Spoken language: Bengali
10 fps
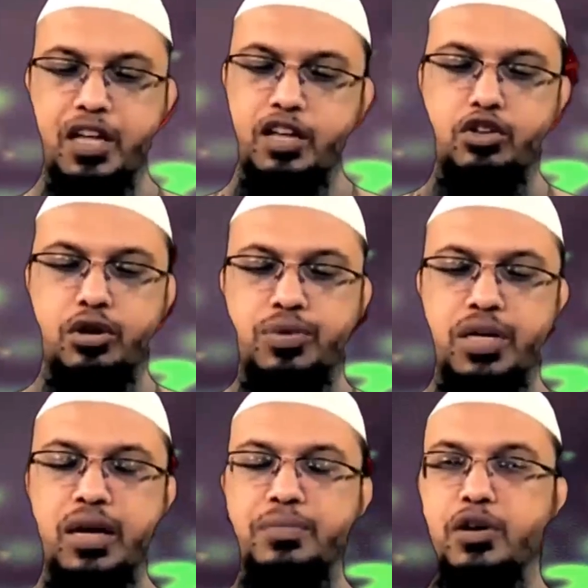তাদের তরফ
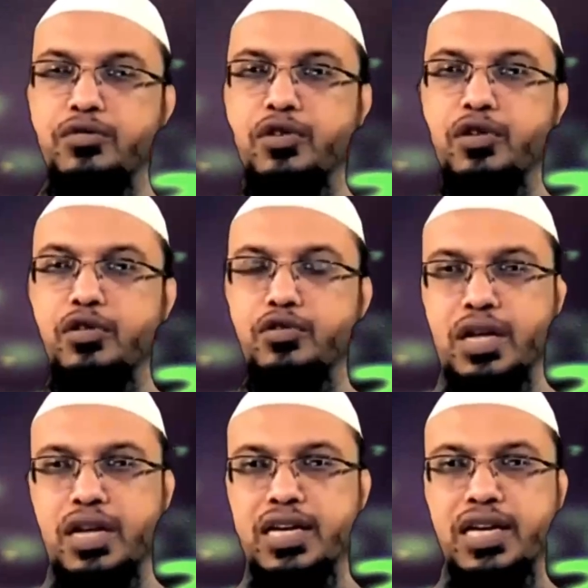থেকে আপনি নফল
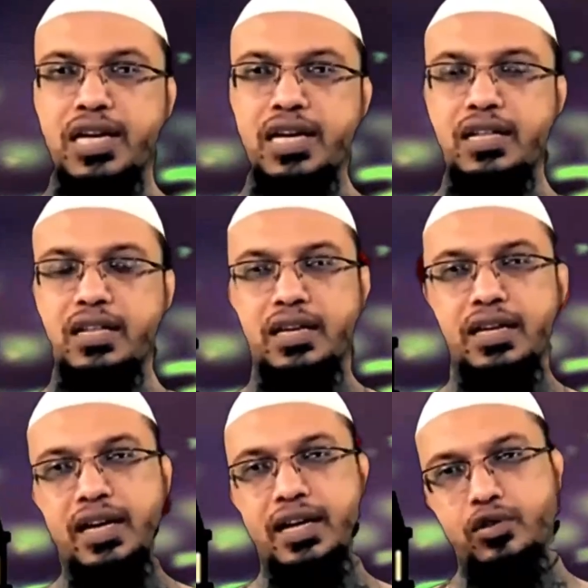রোজা রেখেই
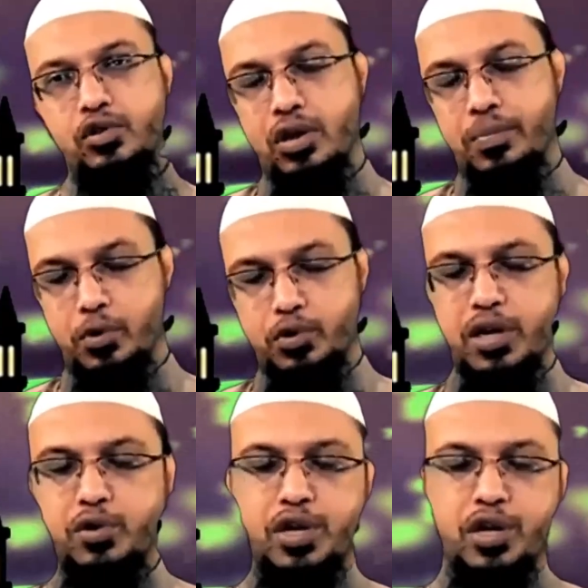তাদেরকে সব
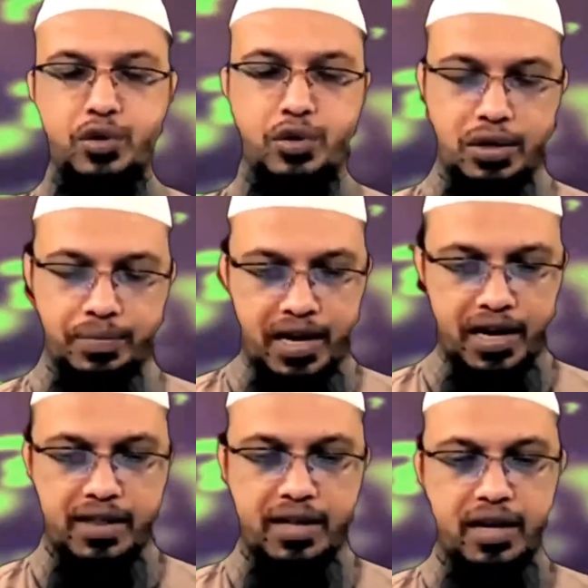পৌঁছানোর নিয়াত করতে
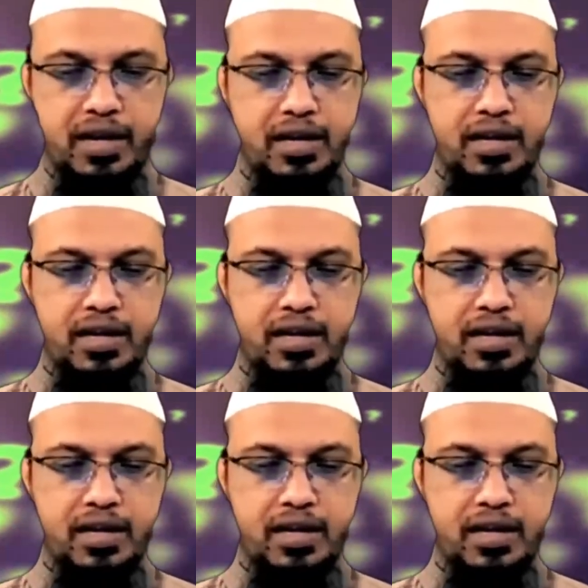পারেন আমি তালা